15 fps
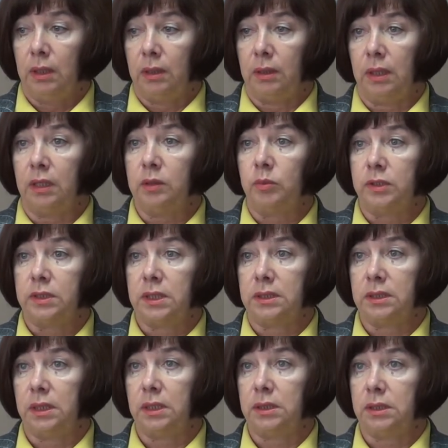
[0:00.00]
надо было
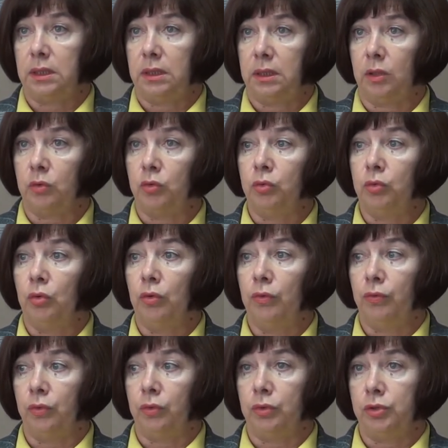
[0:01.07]
создать такую
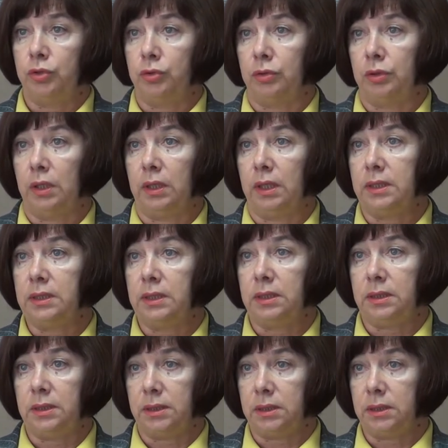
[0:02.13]
новую еще для
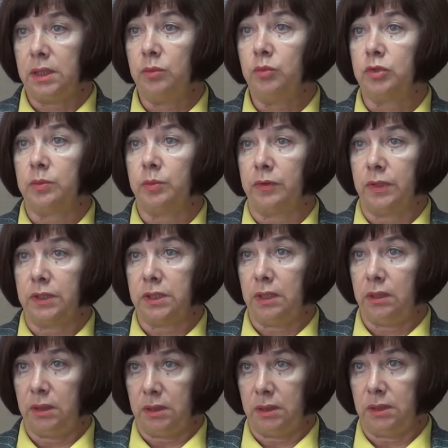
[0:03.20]
России систему
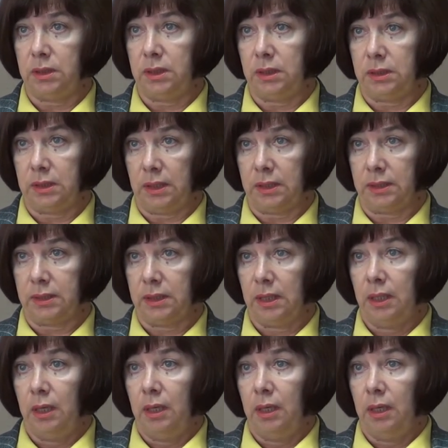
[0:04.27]
сопровождения детей с раз.